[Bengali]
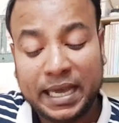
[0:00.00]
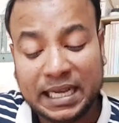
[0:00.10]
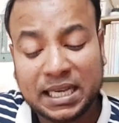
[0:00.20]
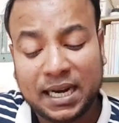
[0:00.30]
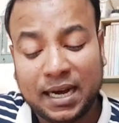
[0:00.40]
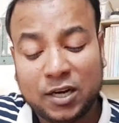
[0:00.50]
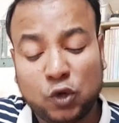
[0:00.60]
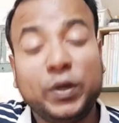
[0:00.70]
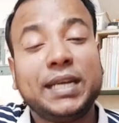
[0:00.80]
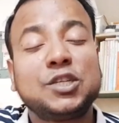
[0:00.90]
এছাড়া
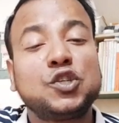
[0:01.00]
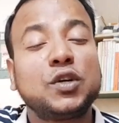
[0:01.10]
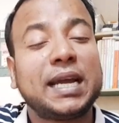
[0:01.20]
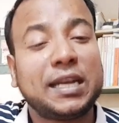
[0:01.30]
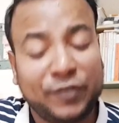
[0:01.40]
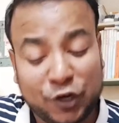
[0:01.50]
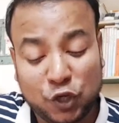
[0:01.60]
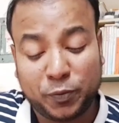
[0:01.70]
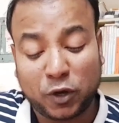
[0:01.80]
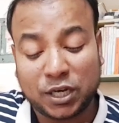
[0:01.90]
টুইটের সঙ্গে একটি
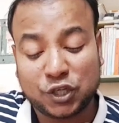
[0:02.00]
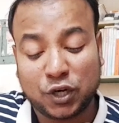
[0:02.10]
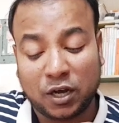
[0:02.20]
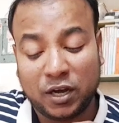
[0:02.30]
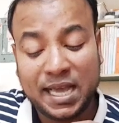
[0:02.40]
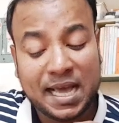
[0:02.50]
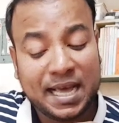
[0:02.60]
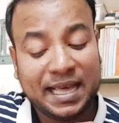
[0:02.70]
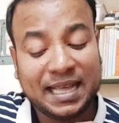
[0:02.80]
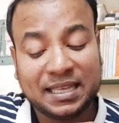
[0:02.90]
ভিডিও প্রকাশ করা হয়
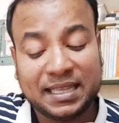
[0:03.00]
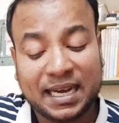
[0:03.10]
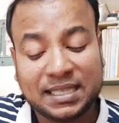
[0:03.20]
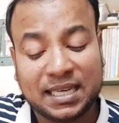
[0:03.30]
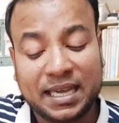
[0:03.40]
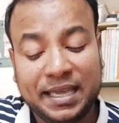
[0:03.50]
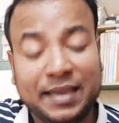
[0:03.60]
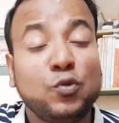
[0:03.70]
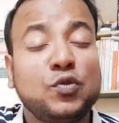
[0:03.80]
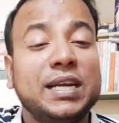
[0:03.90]
এতে দেখা যায়
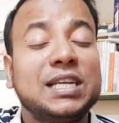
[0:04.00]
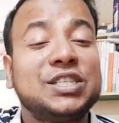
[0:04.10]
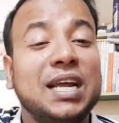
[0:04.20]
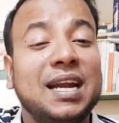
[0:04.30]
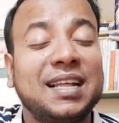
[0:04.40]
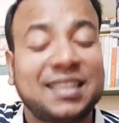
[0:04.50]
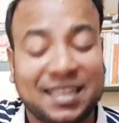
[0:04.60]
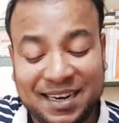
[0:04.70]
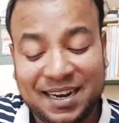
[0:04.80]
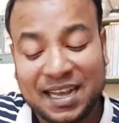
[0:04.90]
ইউক্রেনের সেনারা
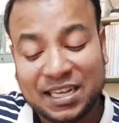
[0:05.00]
তাদের